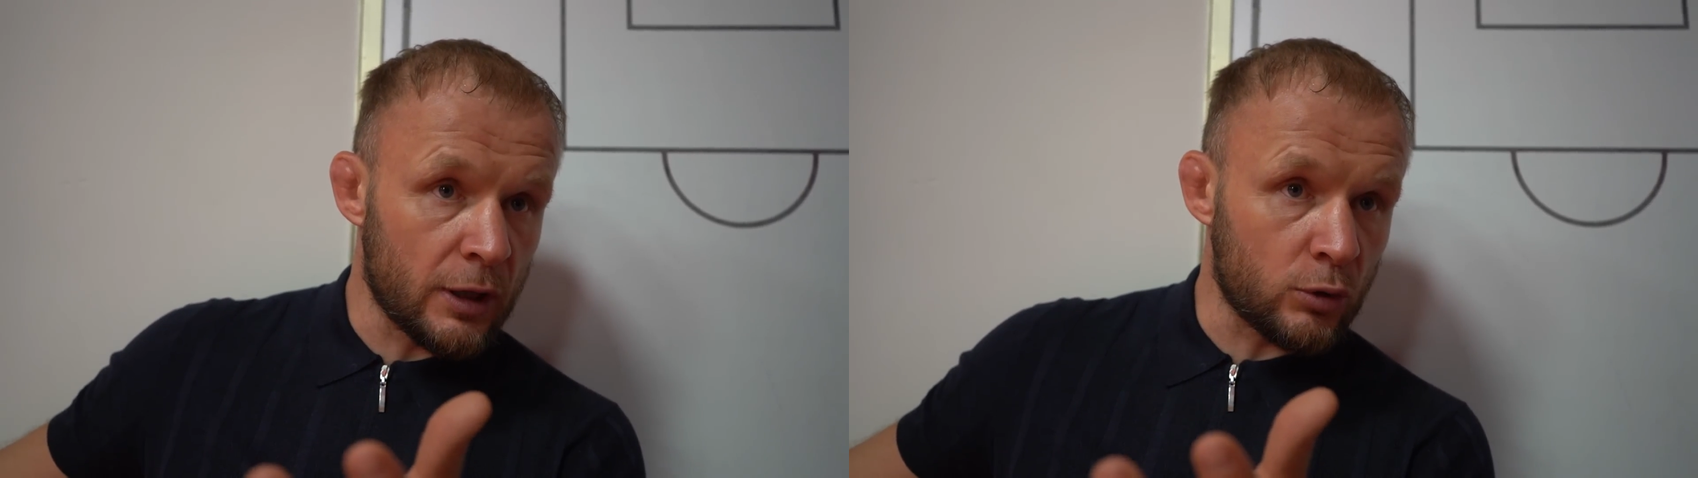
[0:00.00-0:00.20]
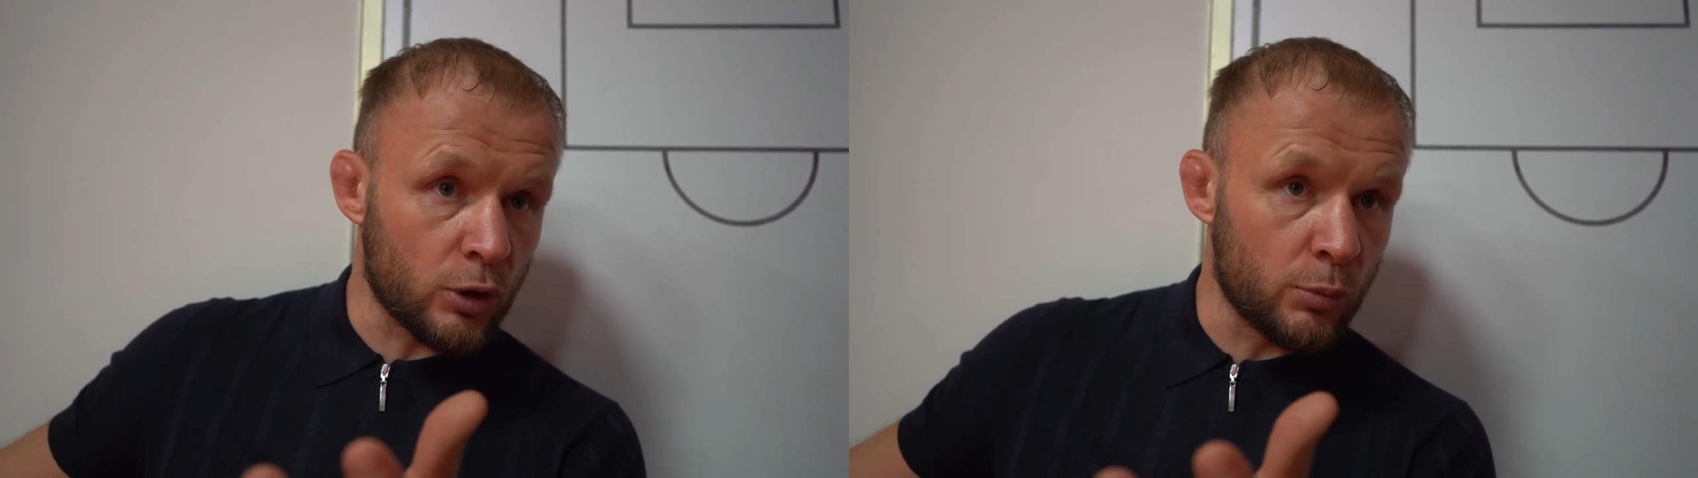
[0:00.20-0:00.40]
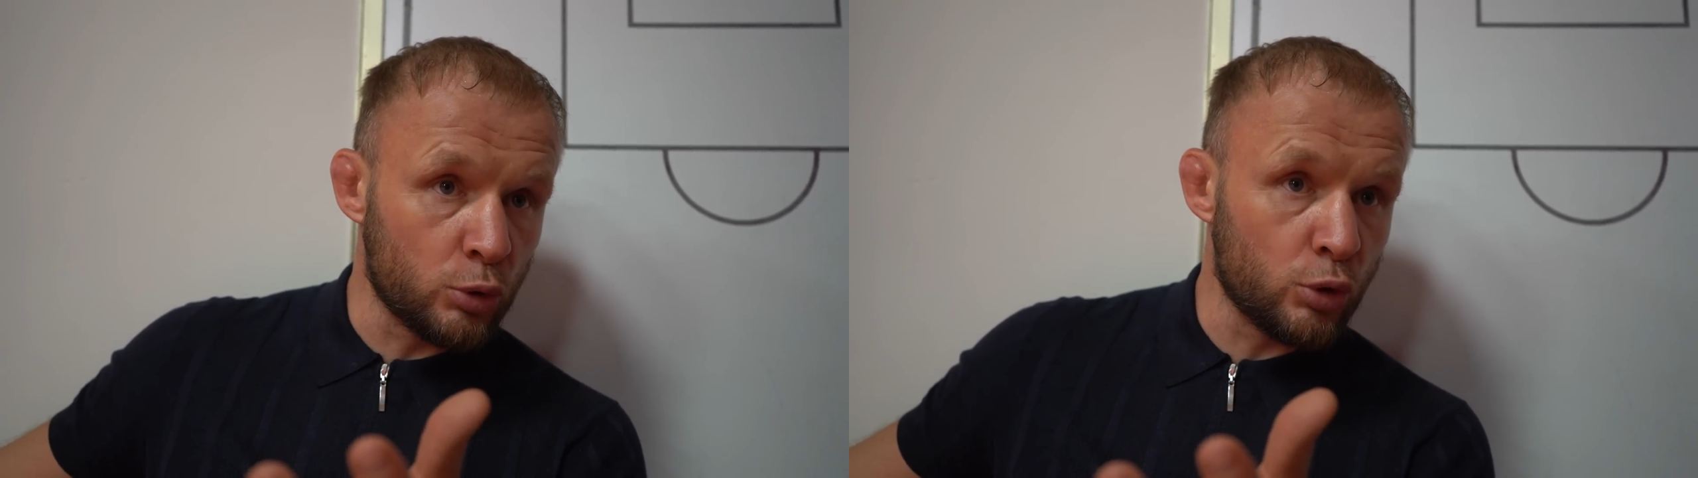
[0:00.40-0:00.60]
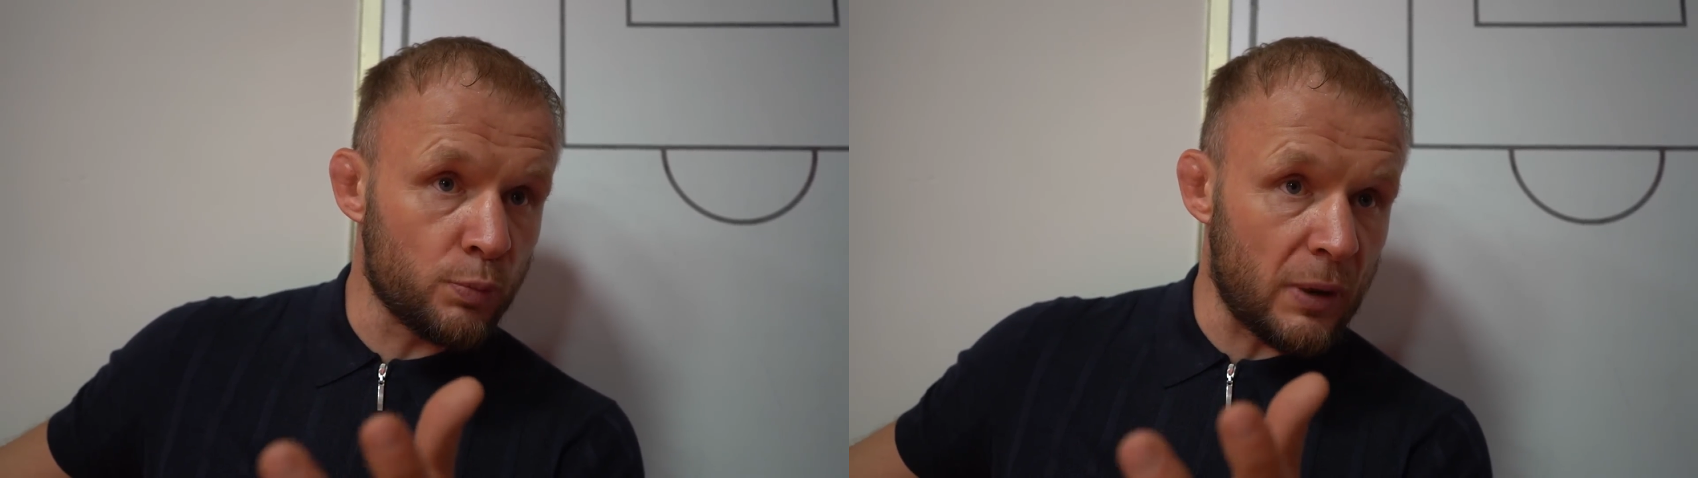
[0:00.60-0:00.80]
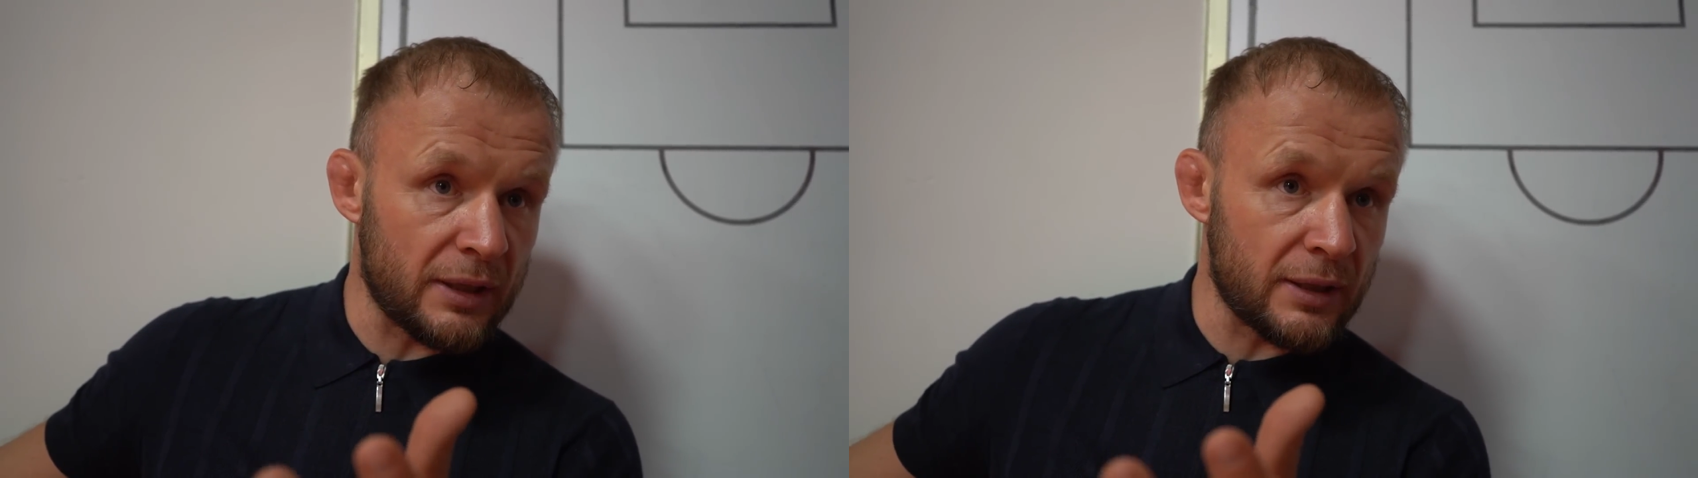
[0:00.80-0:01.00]
которые
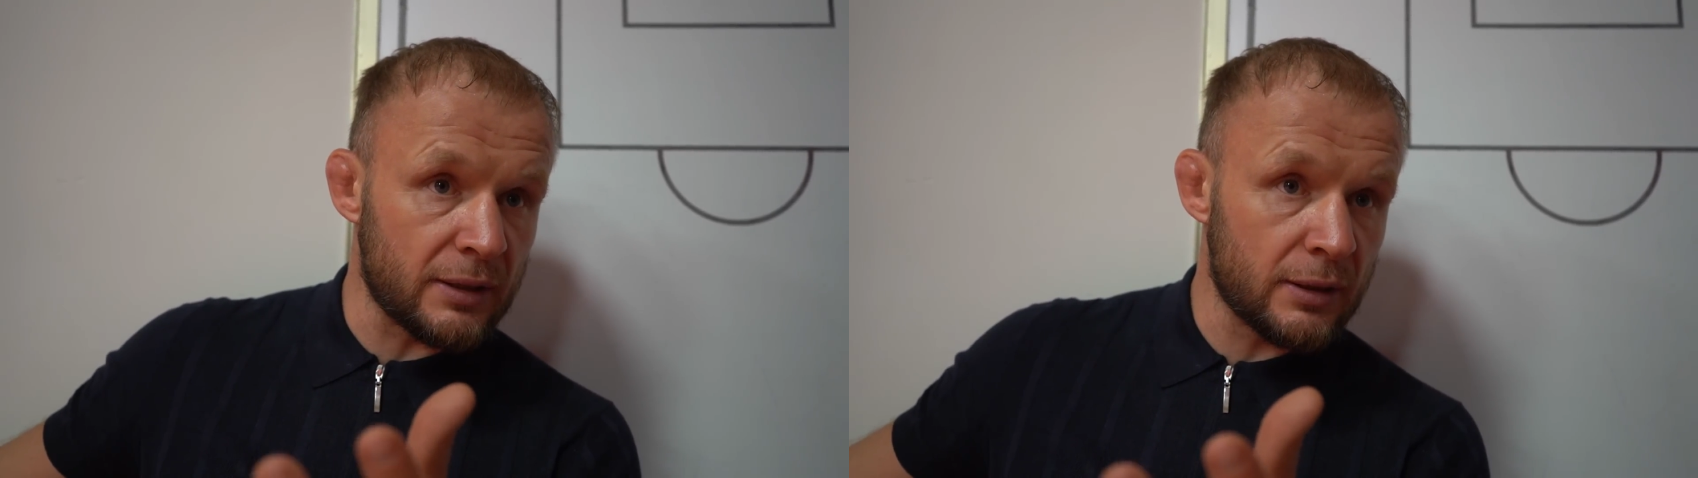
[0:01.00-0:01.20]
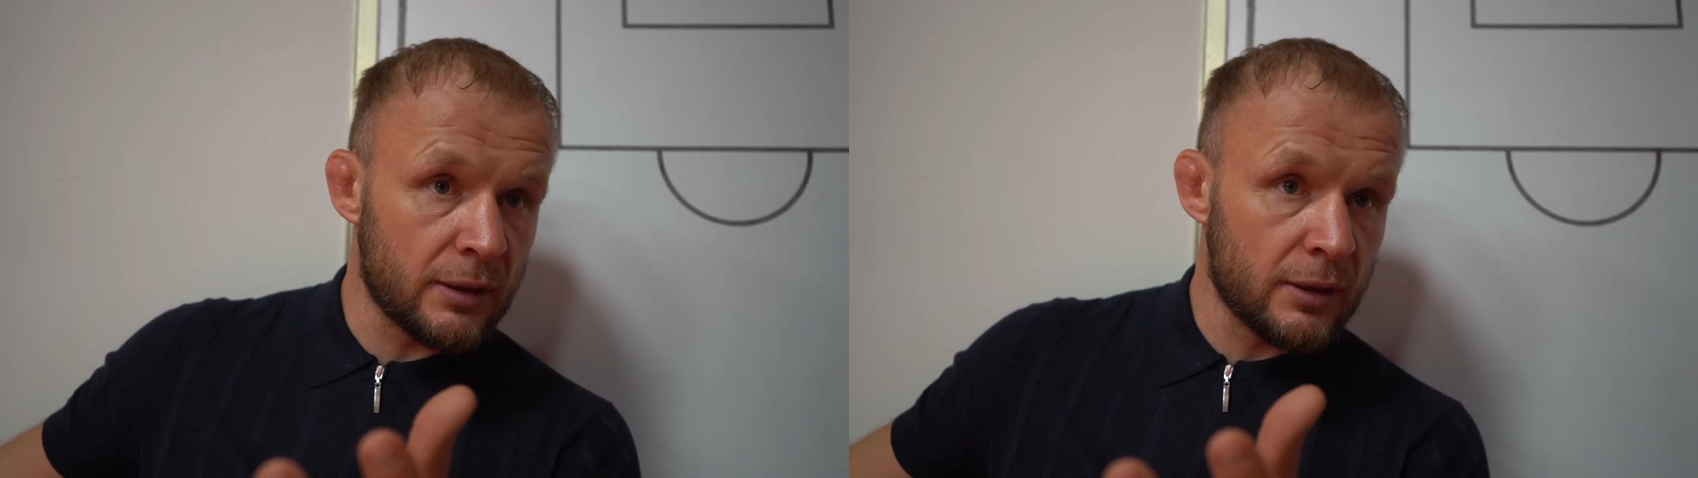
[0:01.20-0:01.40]
будут падать.